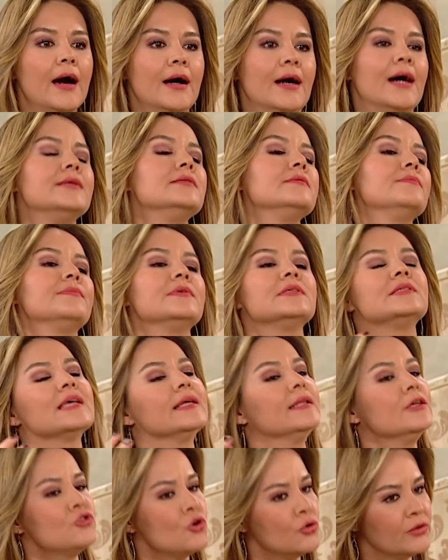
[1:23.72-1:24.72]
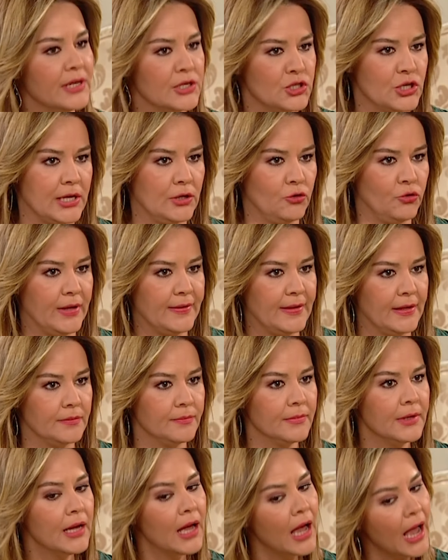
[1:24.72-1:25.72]
Ay sana çok teşekkür ederim.
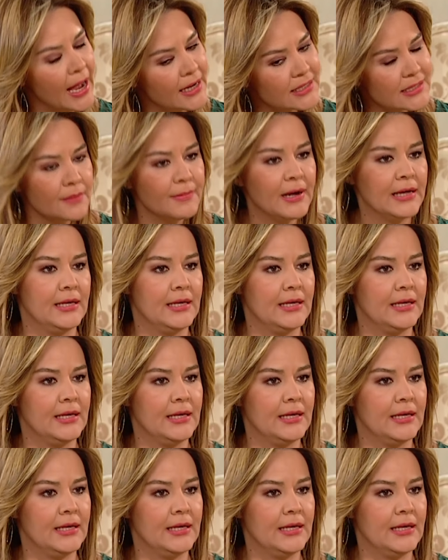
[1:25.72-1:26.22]
Her zaman